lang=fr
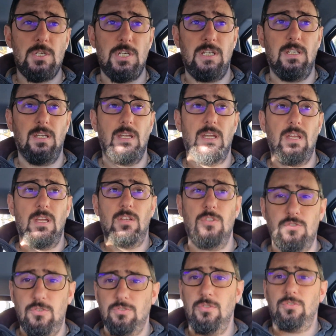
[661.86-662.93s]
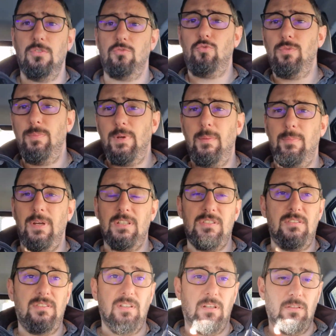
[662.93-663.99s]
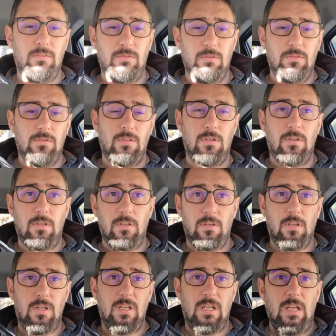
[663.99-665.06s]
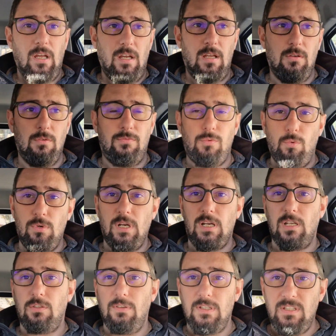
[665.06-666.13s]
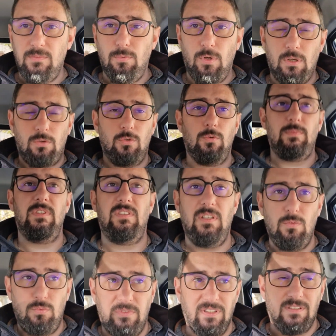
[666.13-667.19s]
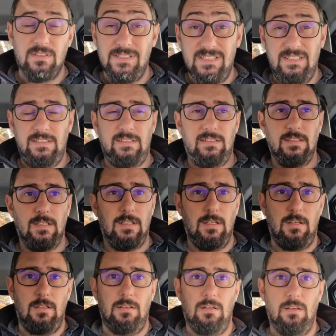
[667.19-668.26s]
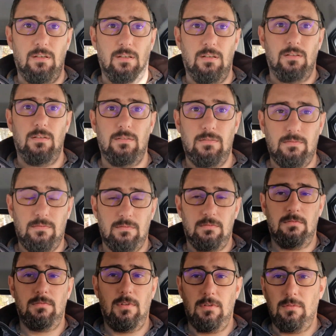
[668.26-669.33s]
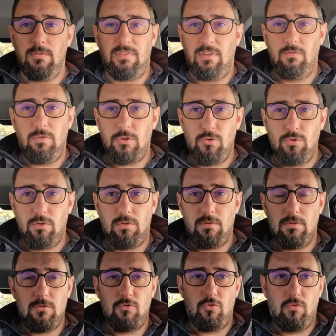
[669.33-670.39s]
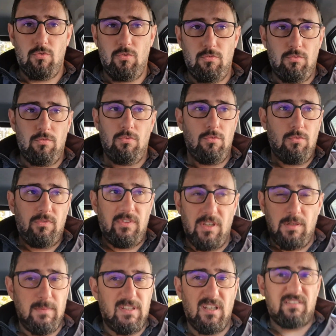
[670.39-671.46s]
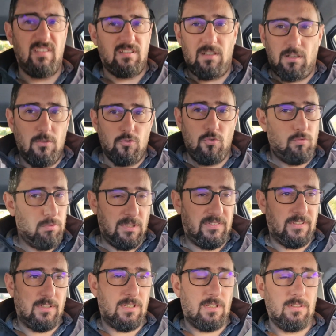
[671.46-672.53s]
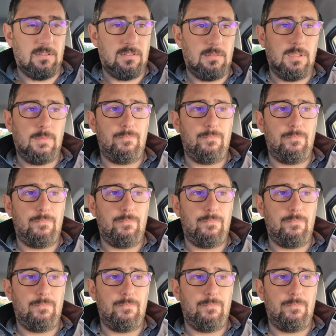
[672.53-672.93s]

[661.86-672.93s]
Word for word: cacher. Je suis pas partisan de euh, ah non, faut rouler à 90 pour économiser ou 110. Non, c'est une voiture. C'est limité à 130, je roule à 130.